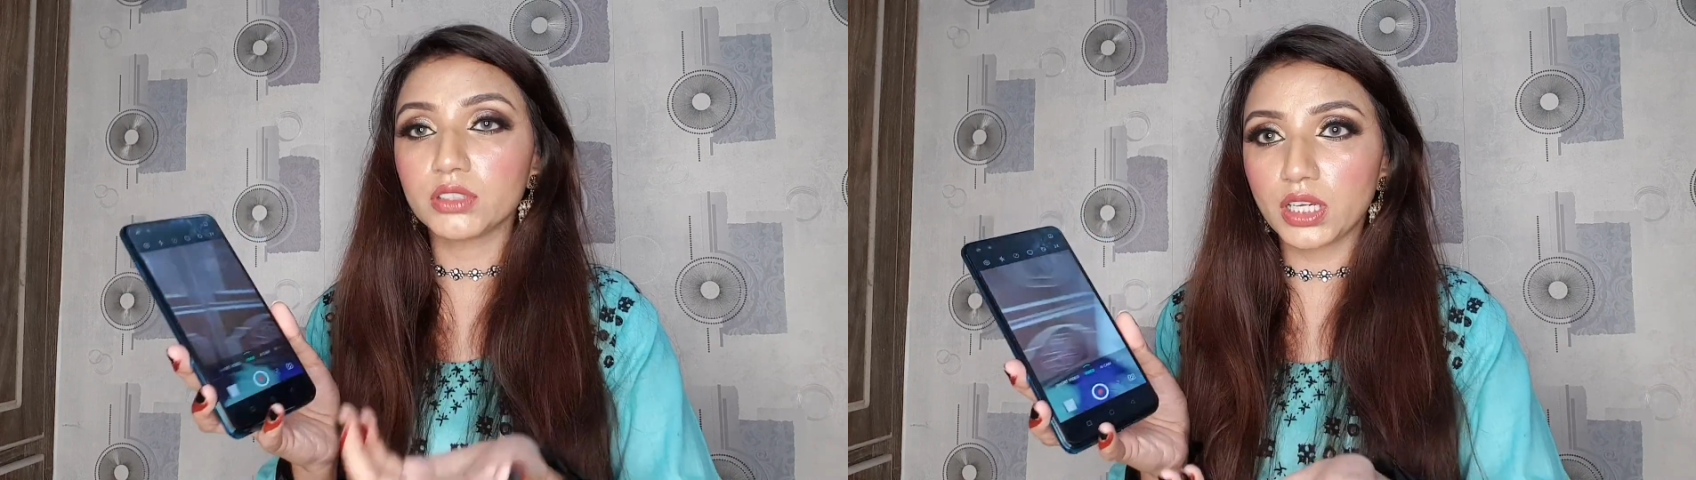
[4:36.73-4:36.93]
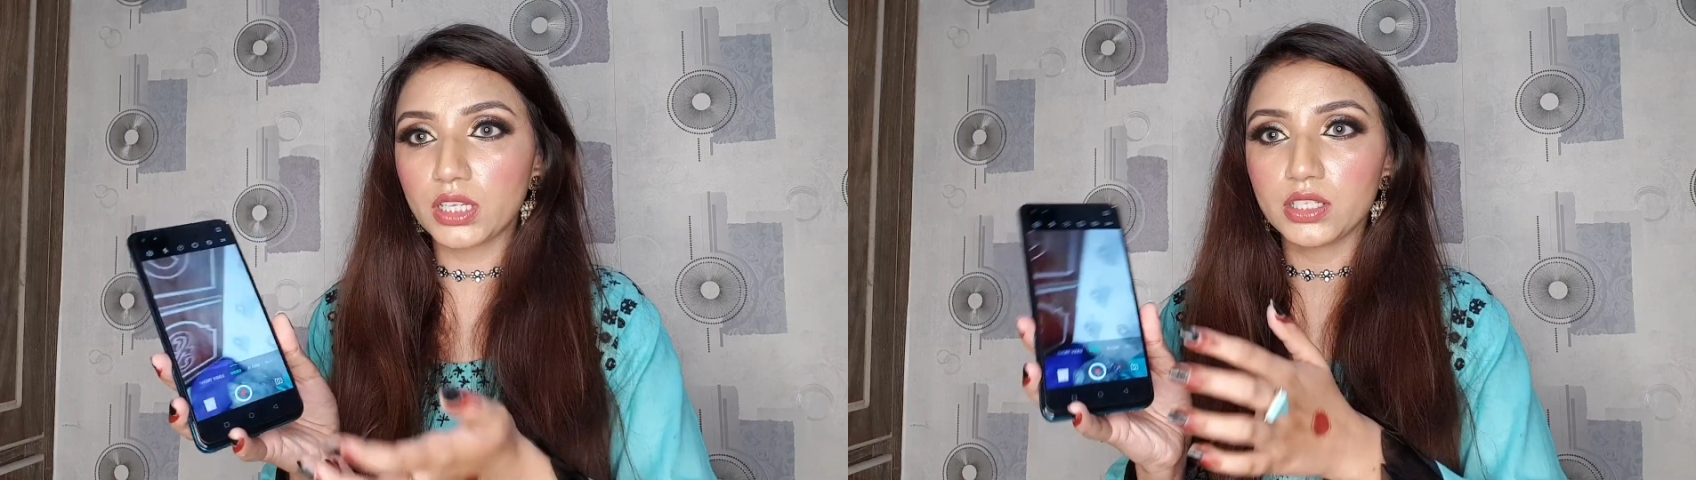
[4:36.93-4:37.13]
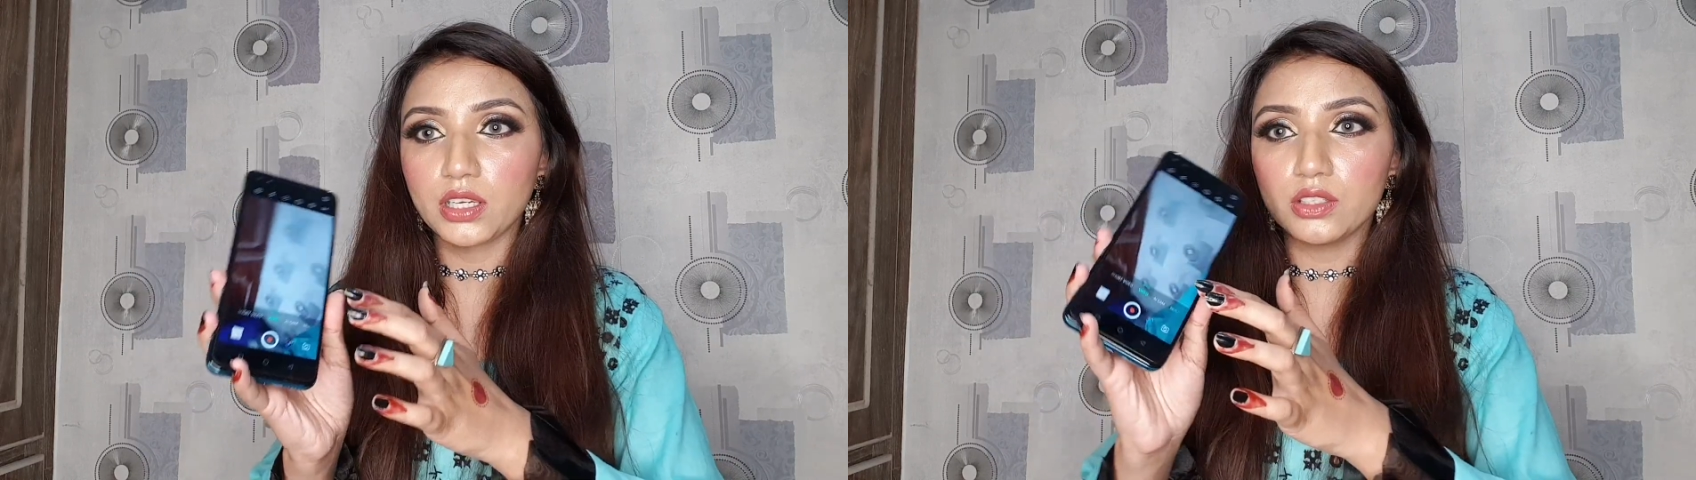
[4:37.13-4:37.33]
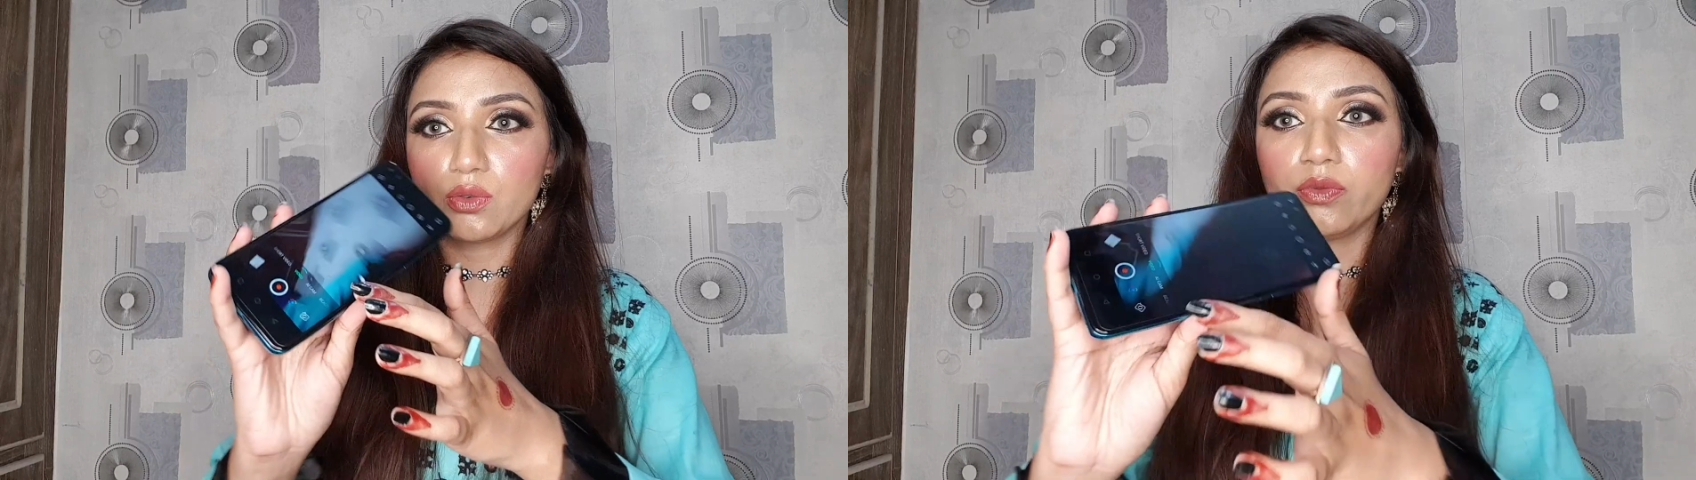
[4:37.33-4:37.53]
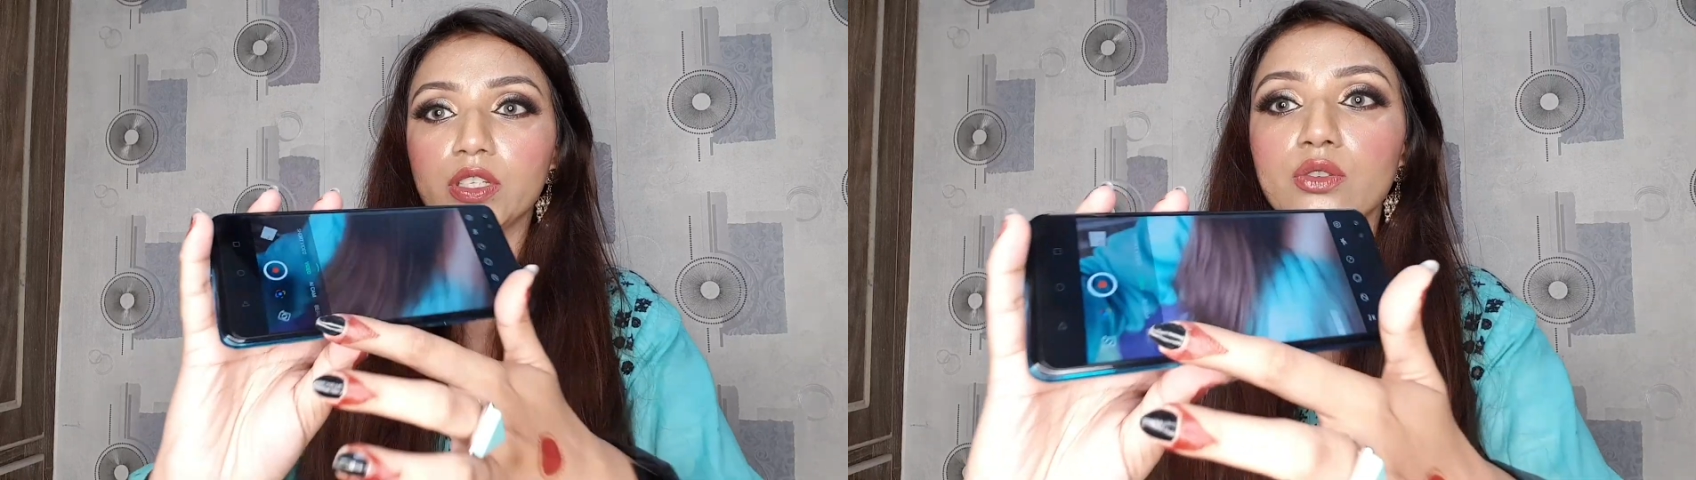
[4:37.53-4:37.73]
यानी ये
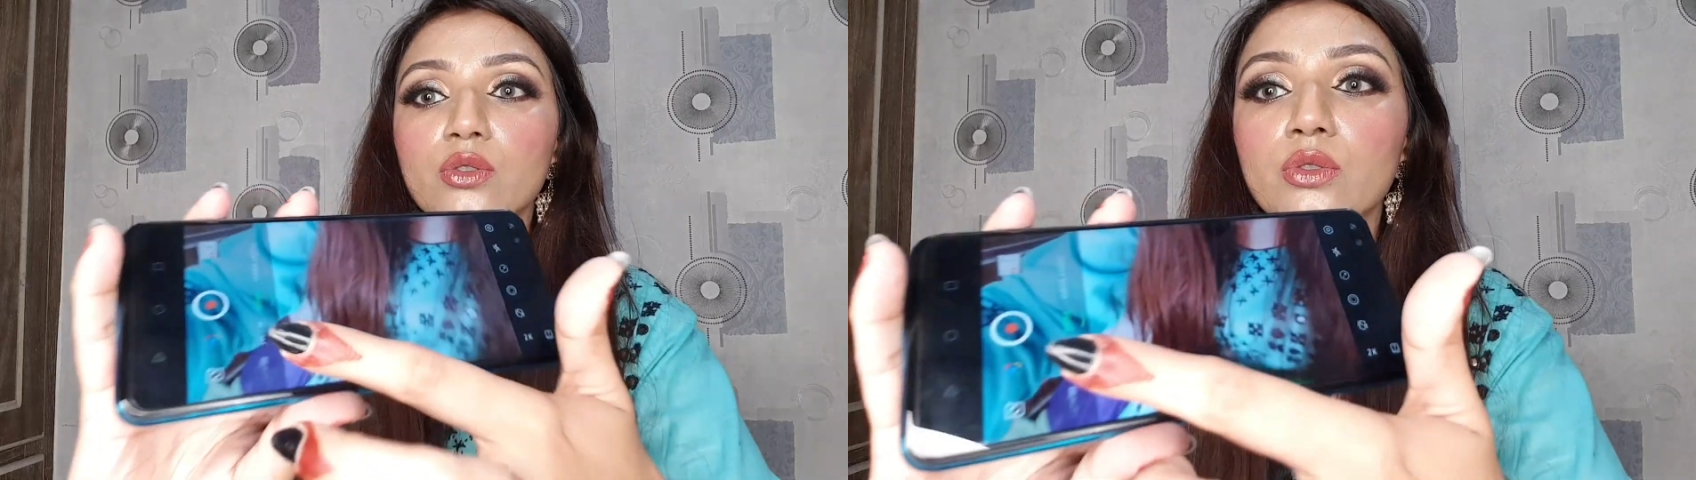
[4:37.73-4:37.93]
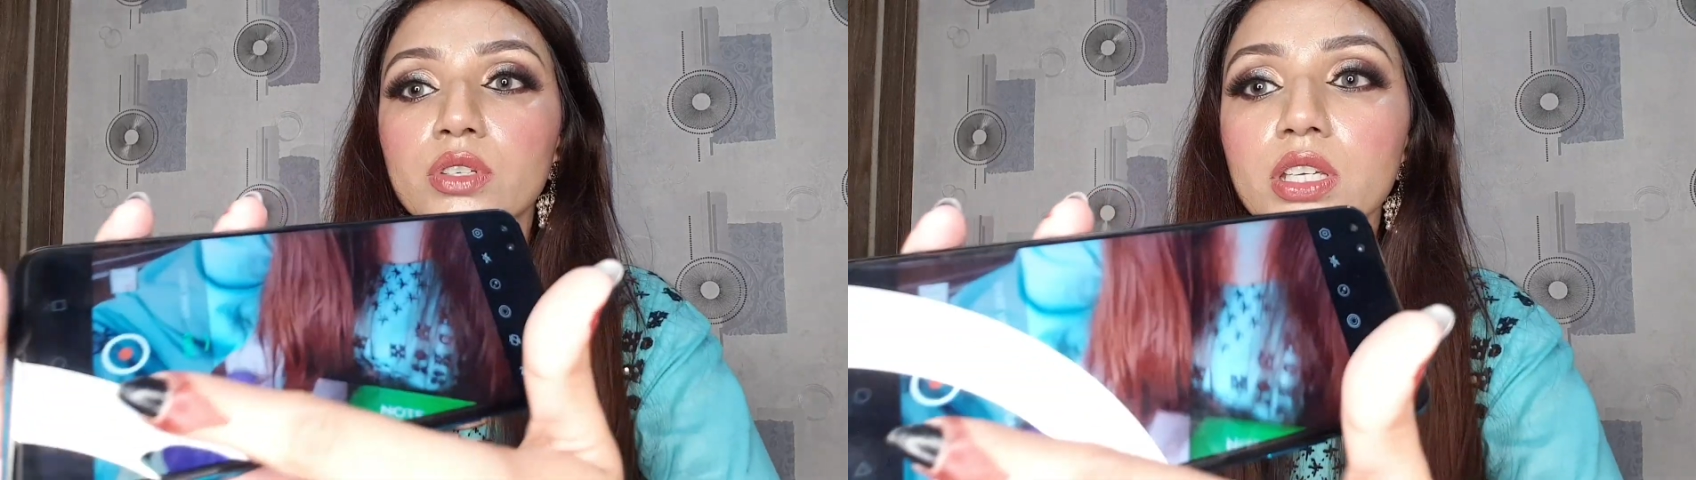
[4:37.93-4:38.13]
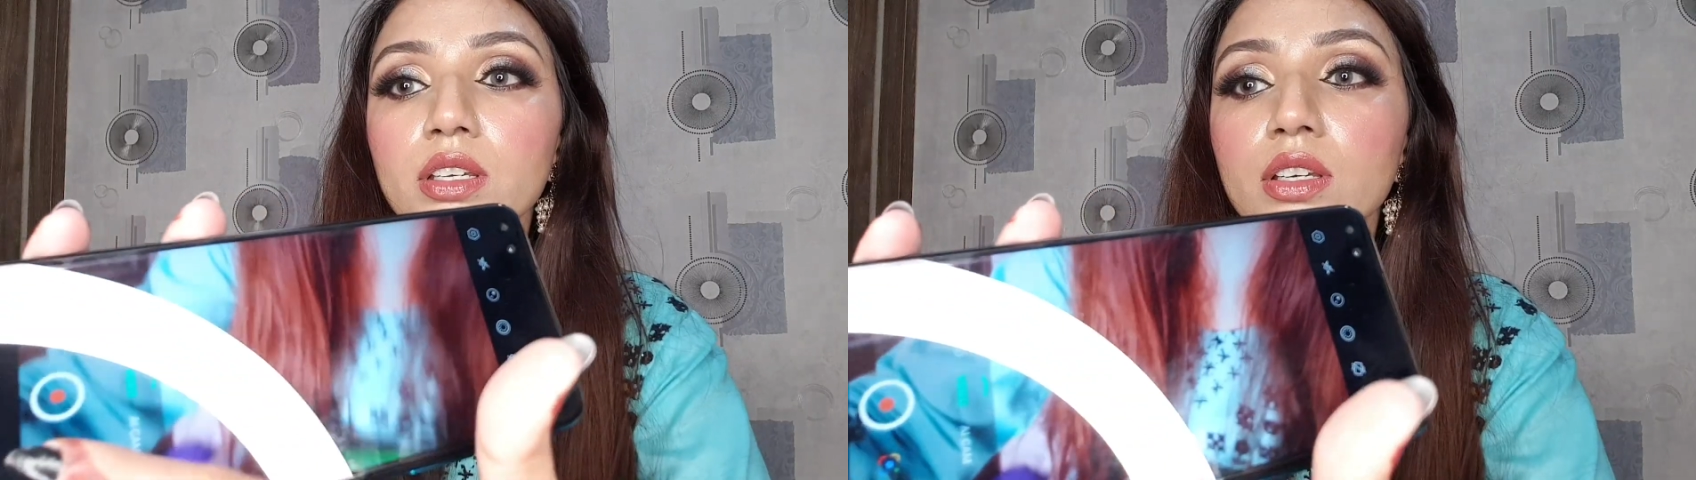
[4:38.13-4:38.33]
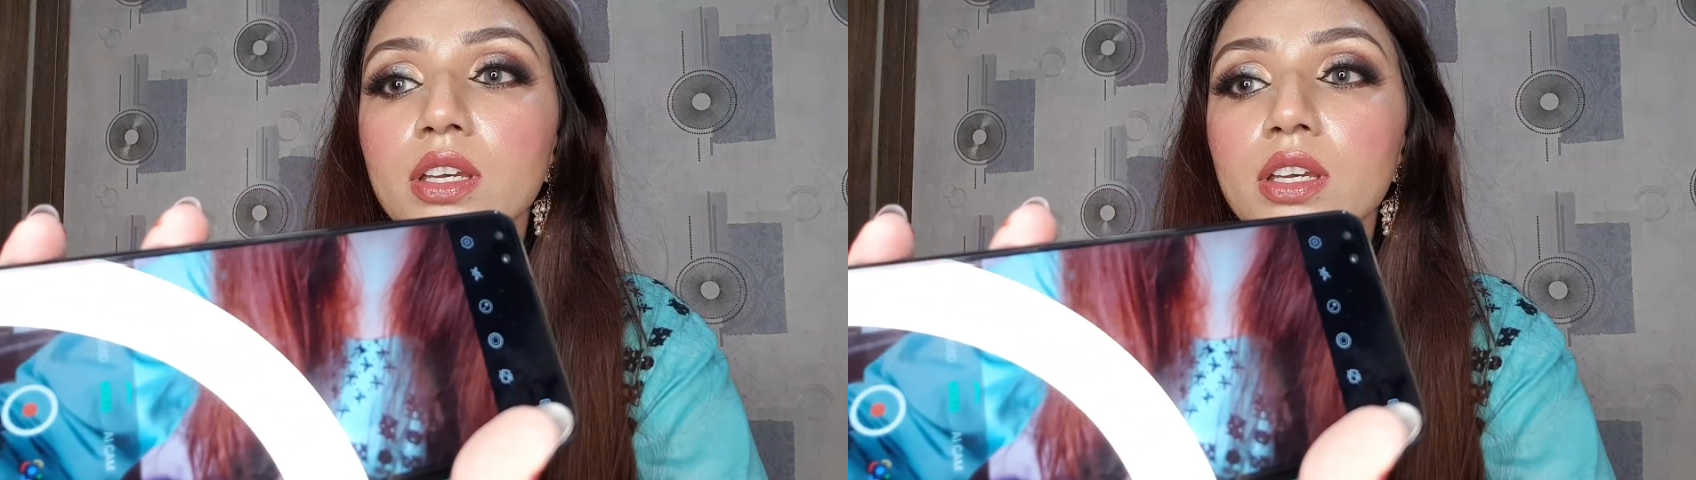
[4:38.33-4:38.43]
जो वीडियो होगी